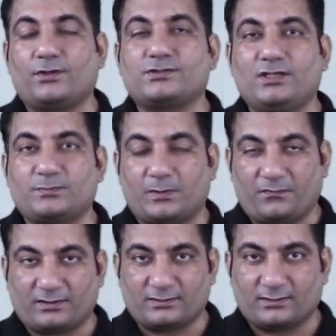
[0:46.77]
और सी एस
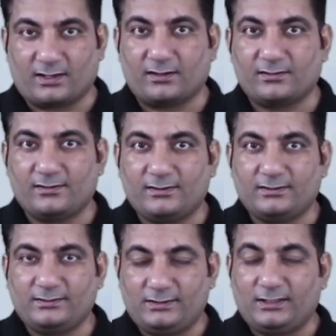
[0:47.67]
प्रोफेशनल का
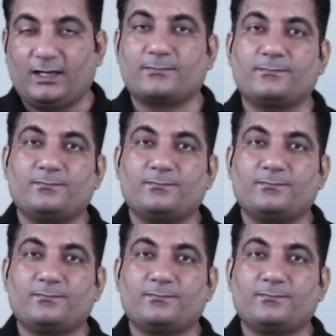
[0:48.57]
ठीक है